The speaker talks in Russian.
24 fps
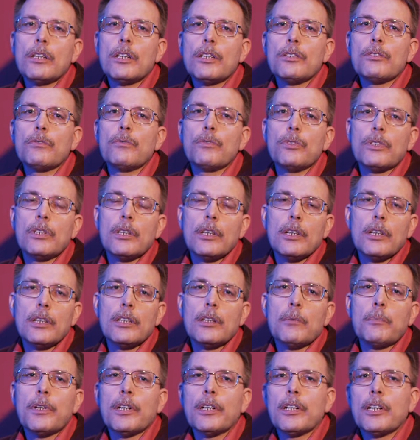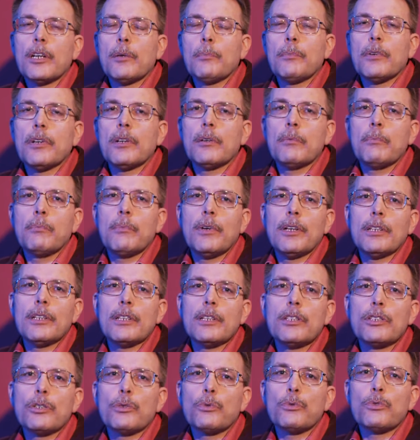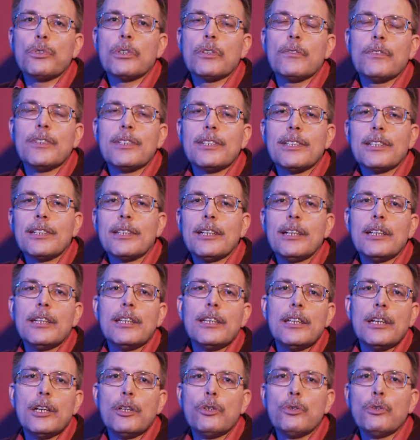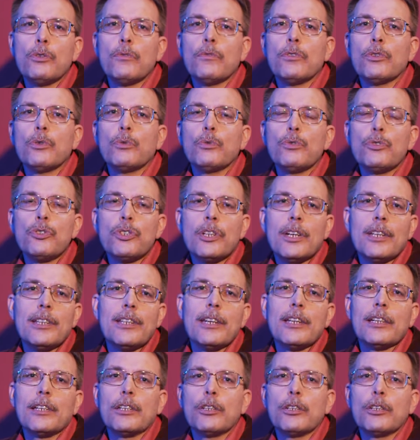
Здравствуйте, это программа «Матрица русского языка» и я ее ведущий Андрей